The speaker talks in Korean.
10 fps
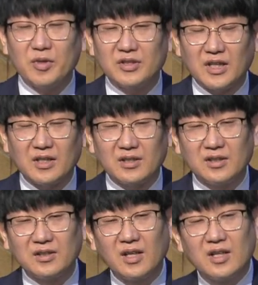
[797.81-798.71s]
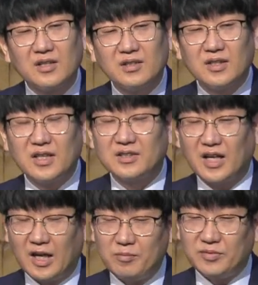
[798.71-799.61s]
살았던 그들의
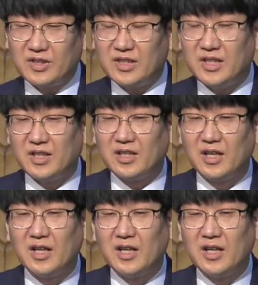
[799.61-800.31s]
삶들이